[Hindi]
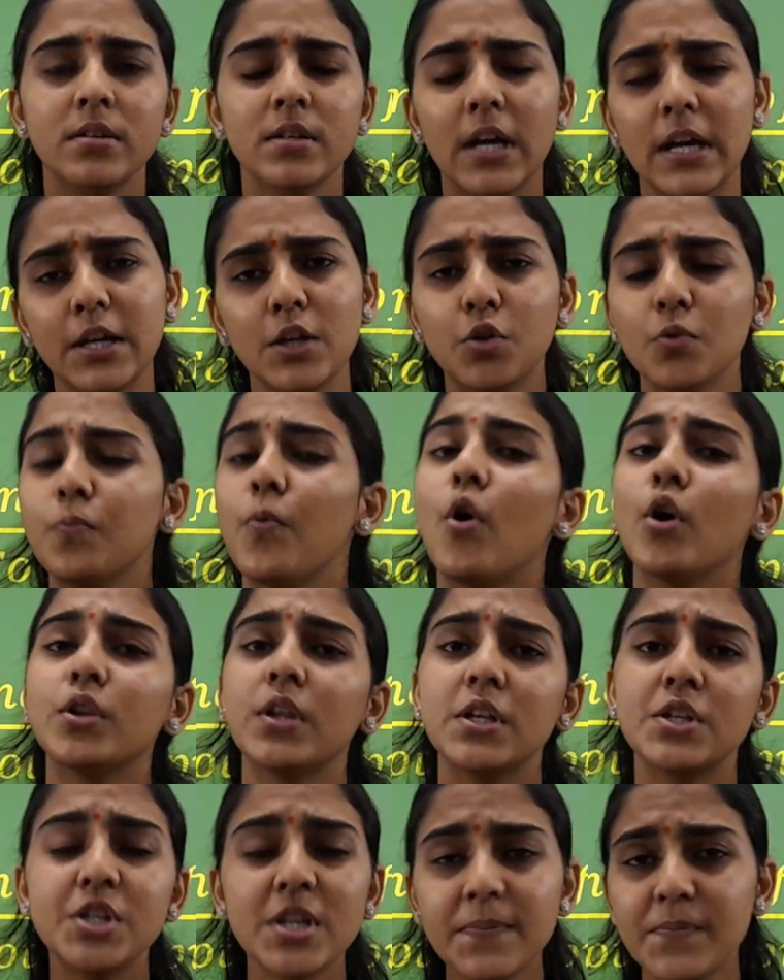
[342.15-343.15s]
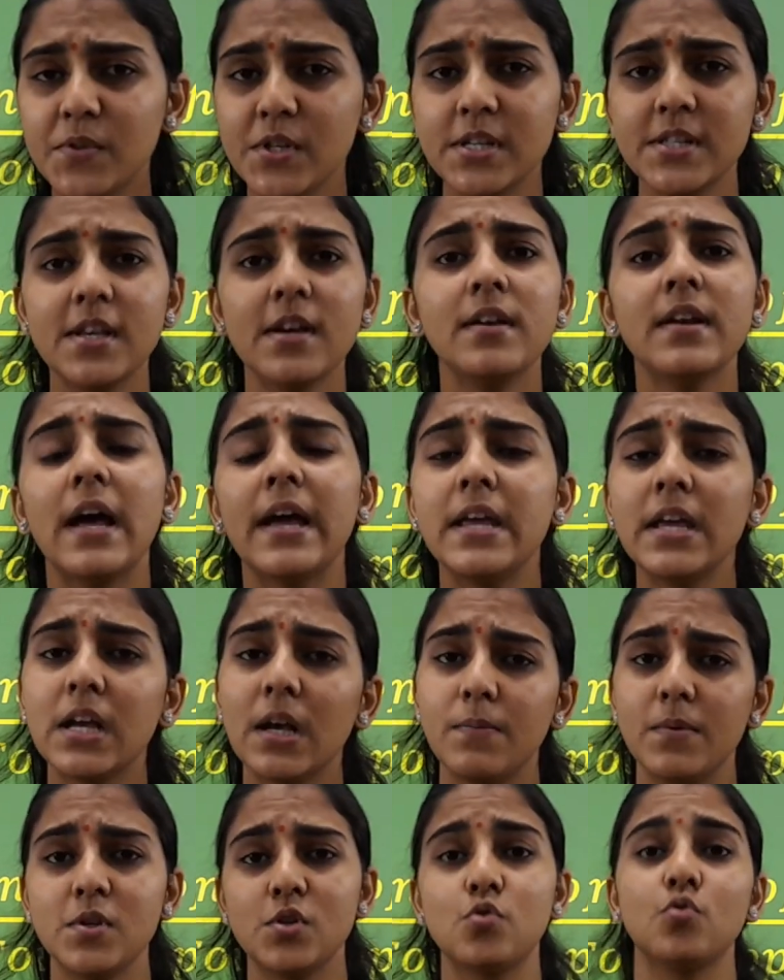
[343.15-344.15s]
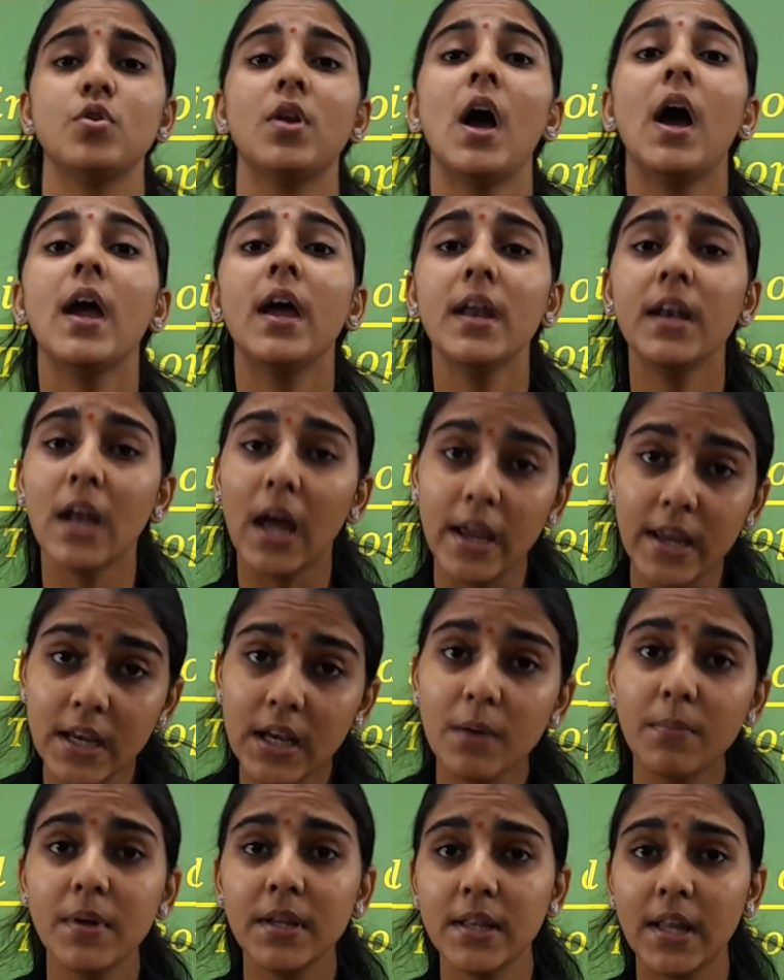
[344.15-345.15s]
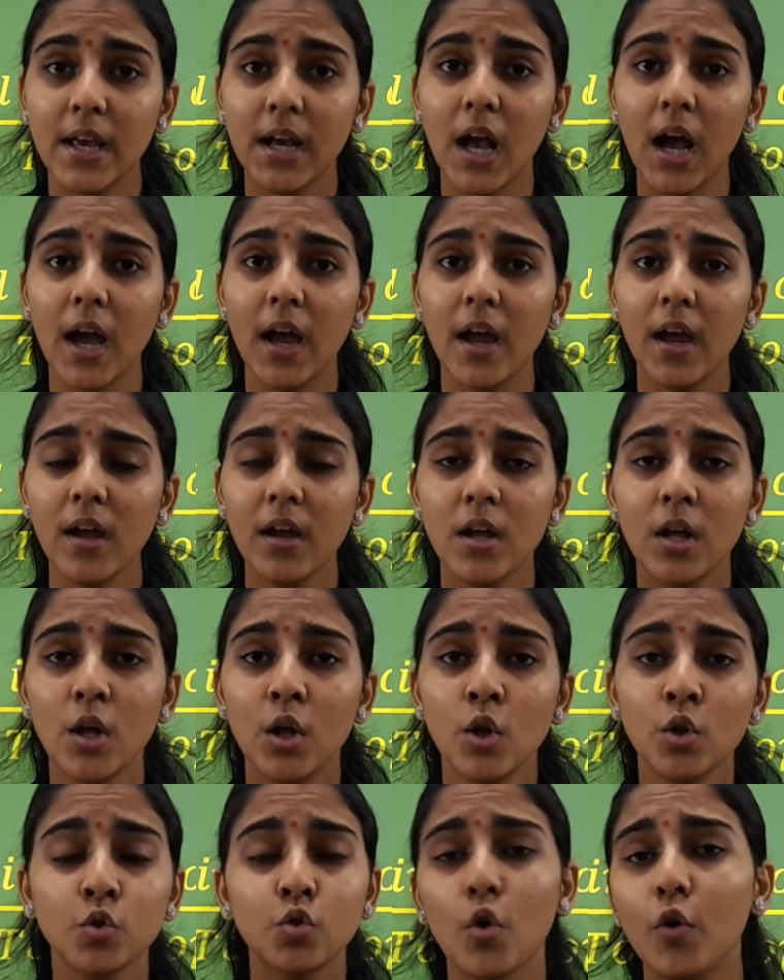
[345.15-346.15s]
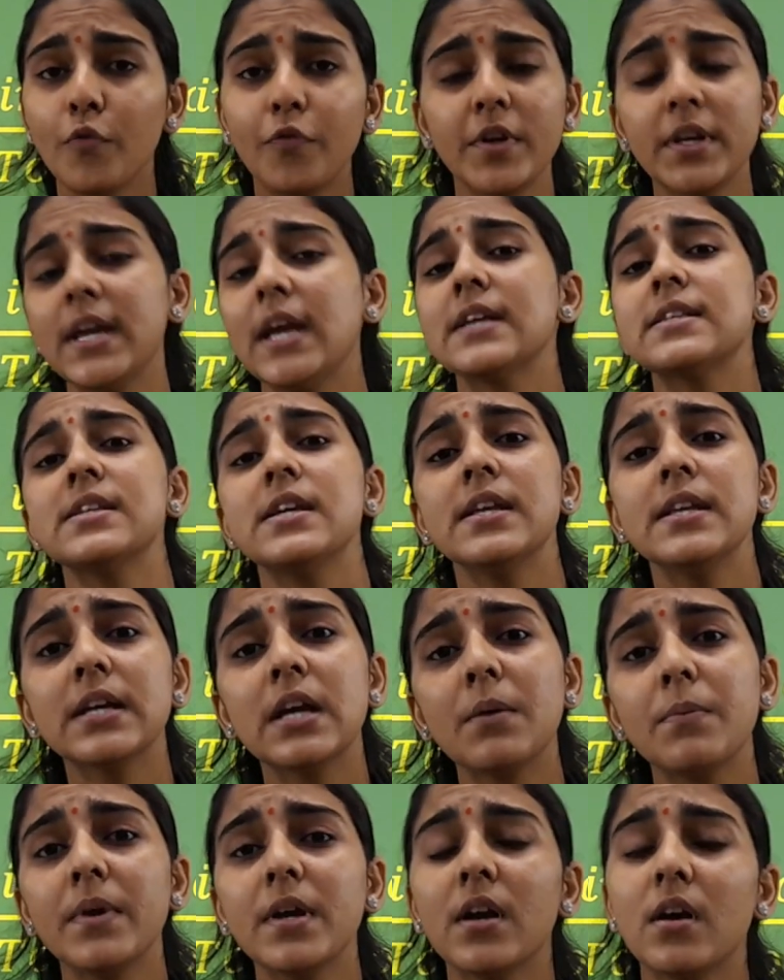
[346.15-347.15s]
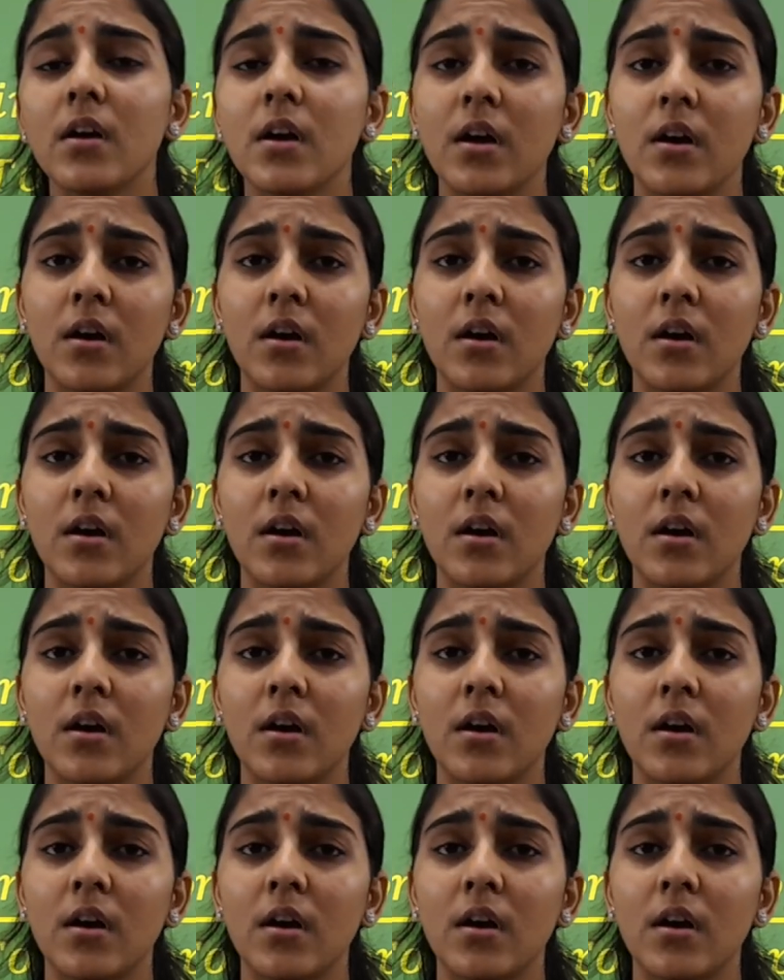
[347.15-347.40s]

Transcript: यार ये तो बहुत अजीब चीज़ है ना ही कभी सुना है ना ही कभी देखा है तो फिर कैसे इनकम एक